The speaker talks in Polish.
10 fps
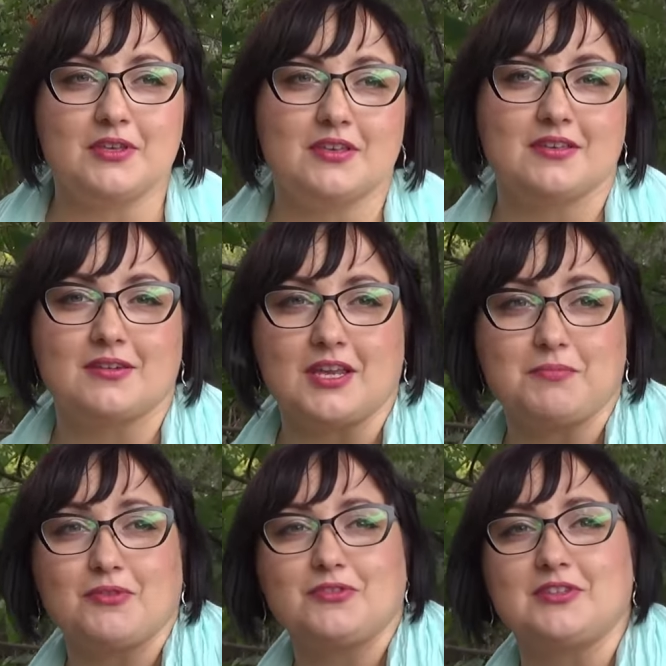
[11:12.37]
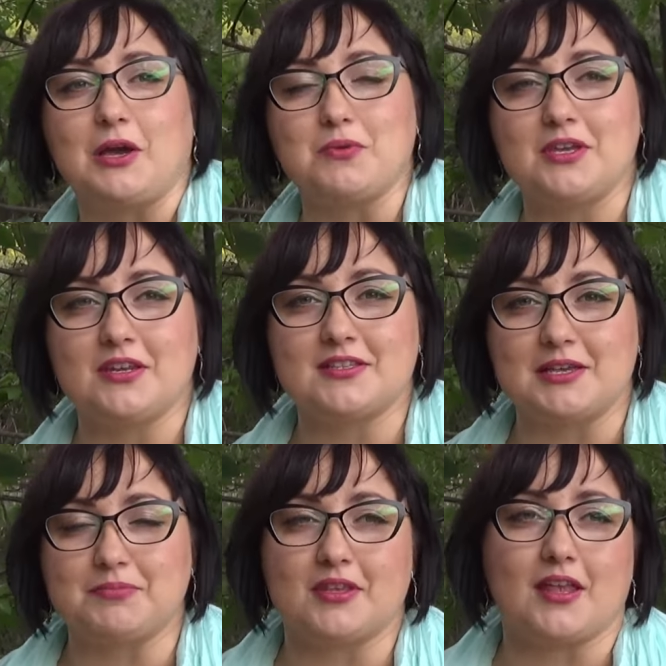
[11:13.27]
e, Rejmont dał jej
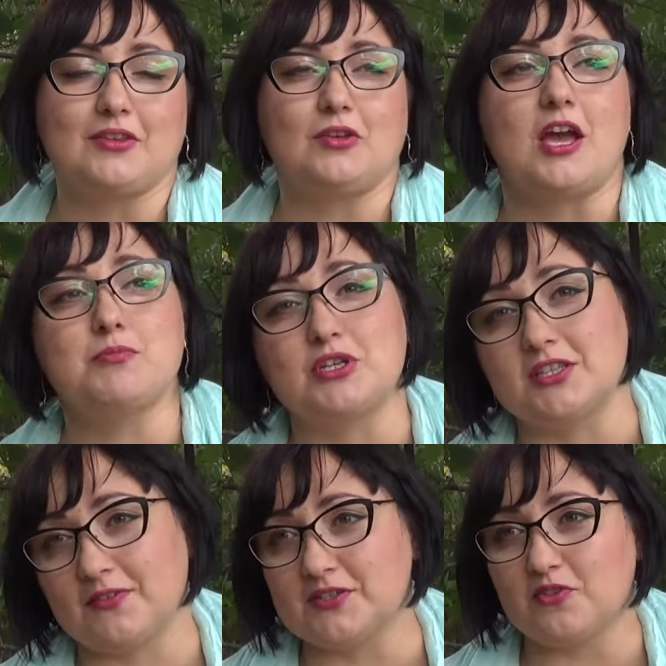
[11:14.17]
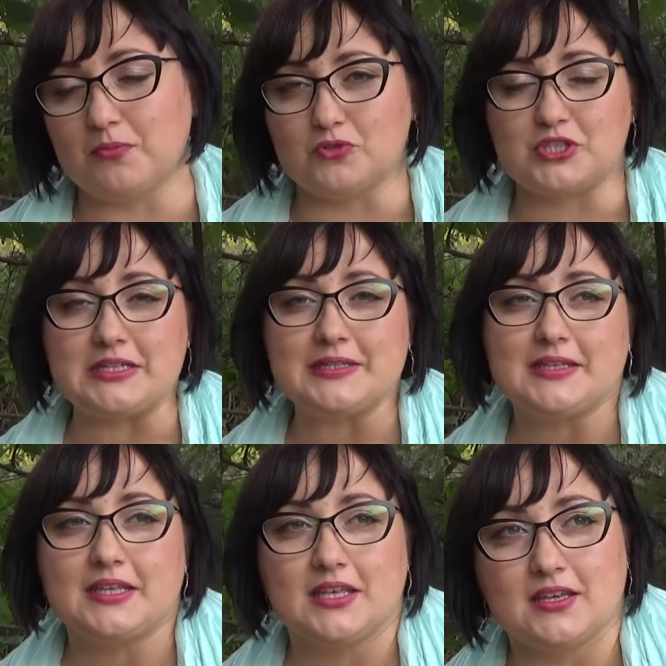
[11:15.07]
receptę na to, jak przetrwać w oborze
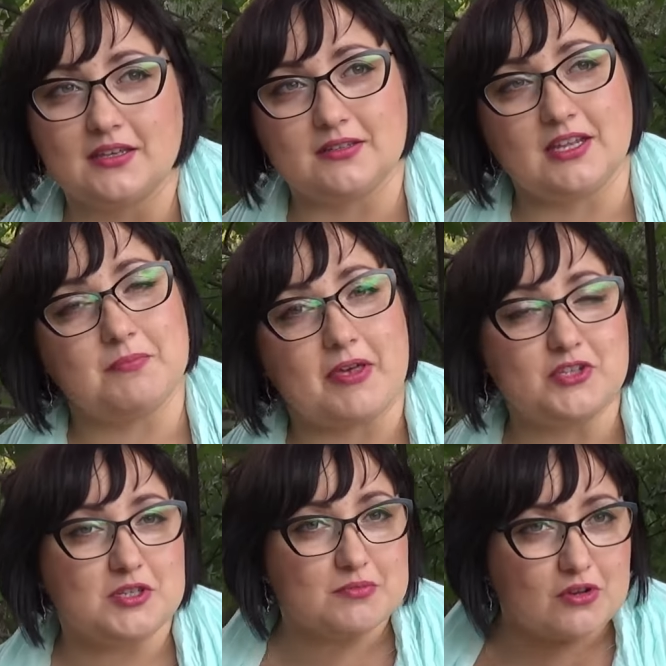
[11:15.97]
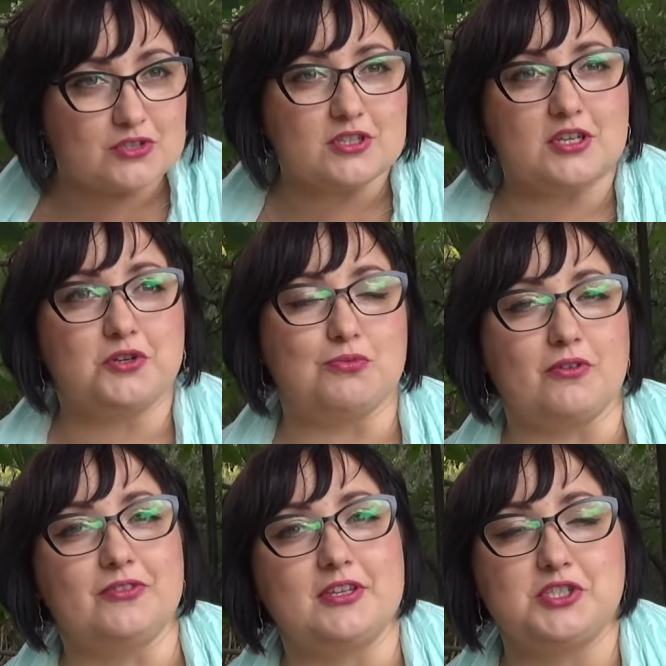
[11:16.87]
e, najbardziej mroźne i
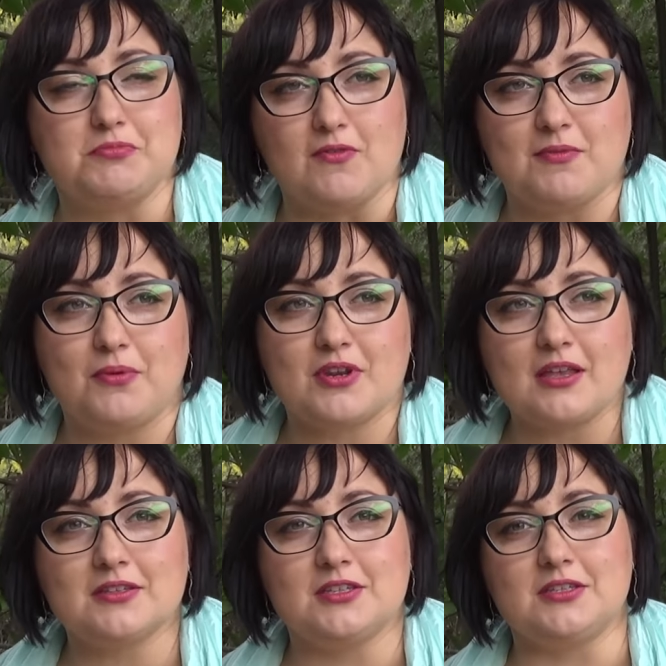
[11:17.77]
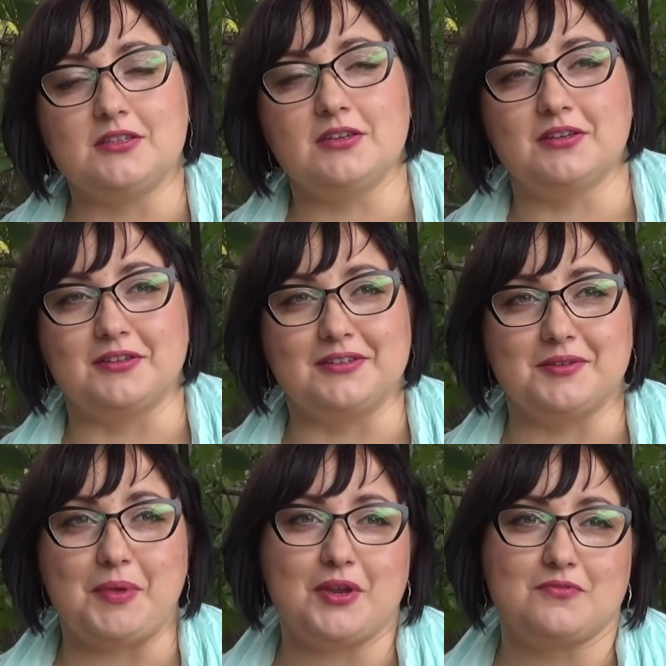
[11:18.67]
chłodne zimowe poranki,
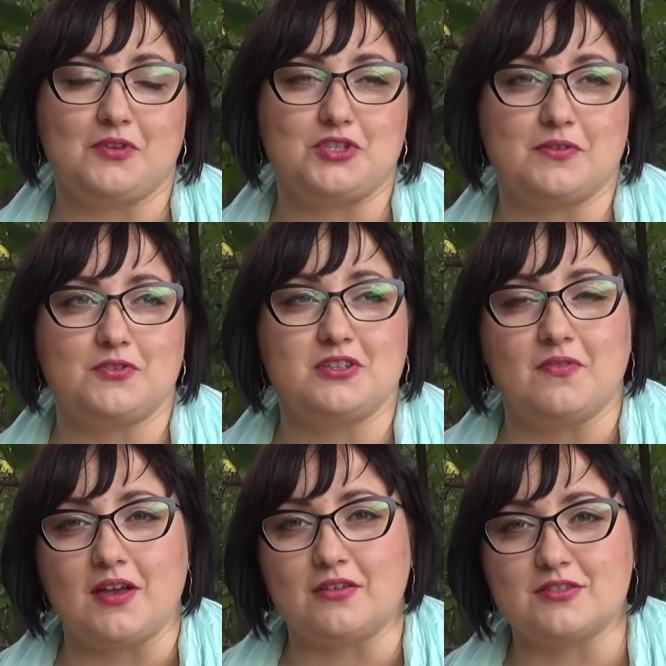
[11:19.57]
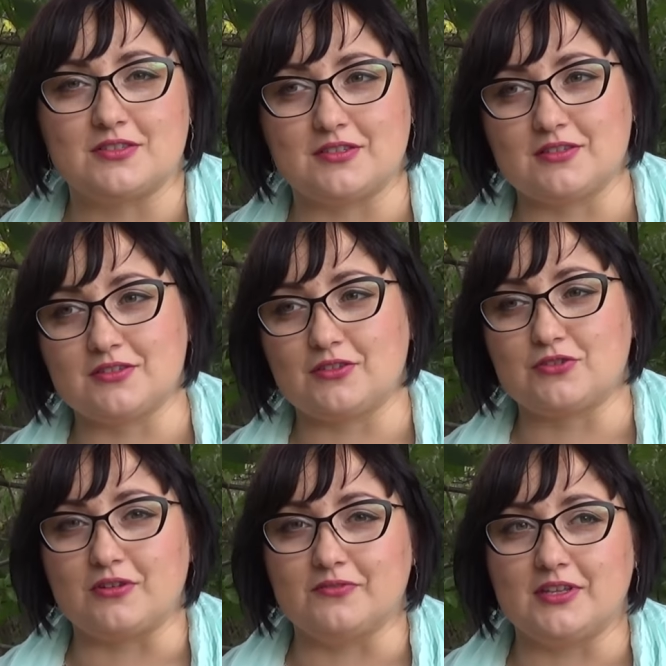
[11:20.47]
e, mianowicie wdziewając e,
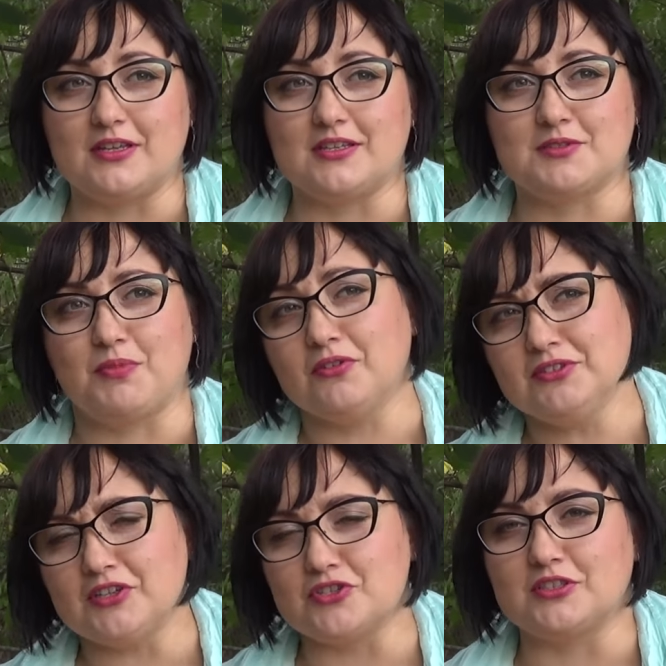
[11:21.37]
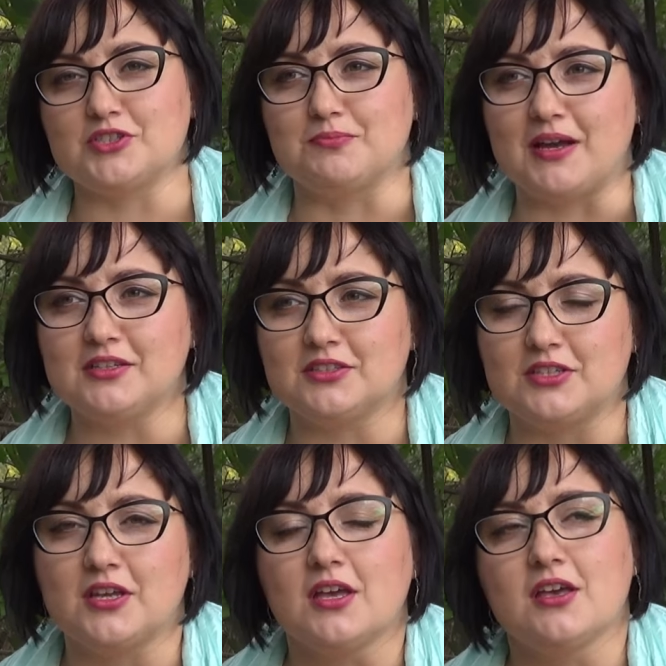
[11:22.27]
stosowne spodnie czy też
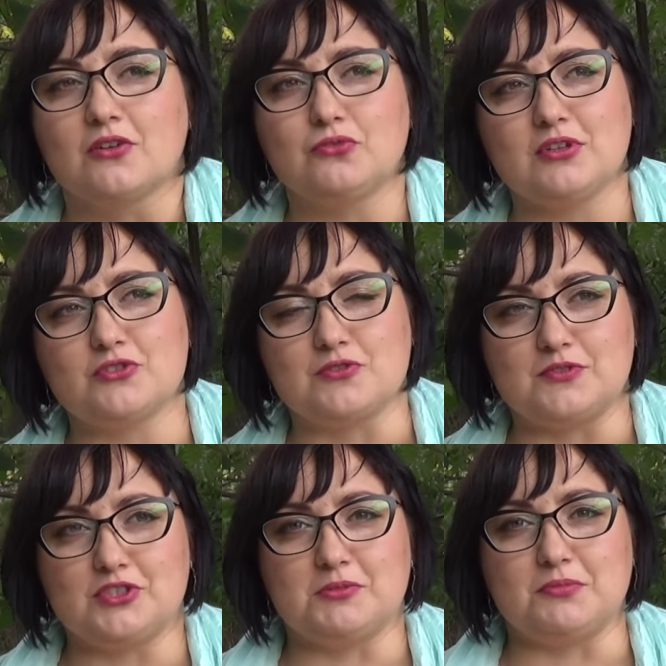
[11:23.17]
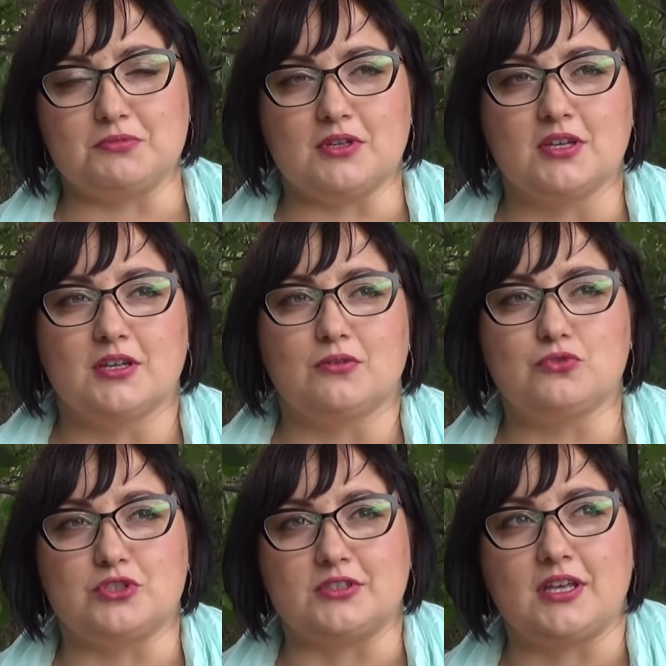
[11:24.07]
majtki, które oczywiście były
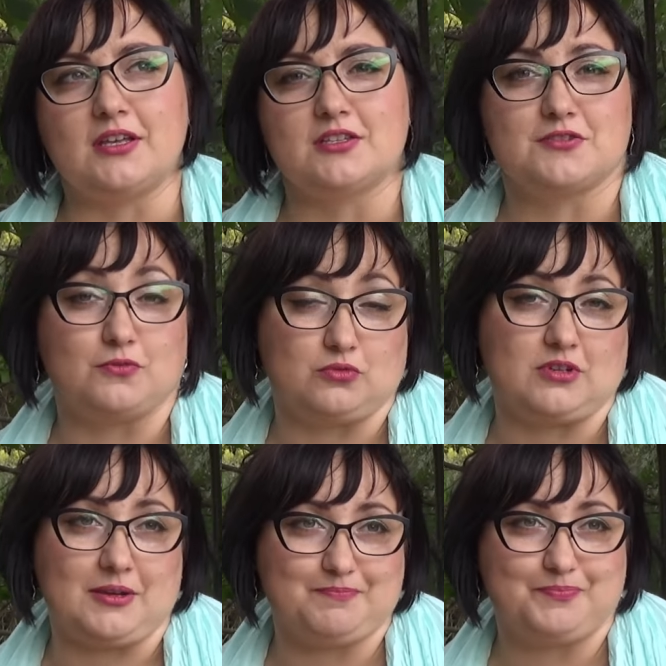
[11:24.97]
uszyte z futra.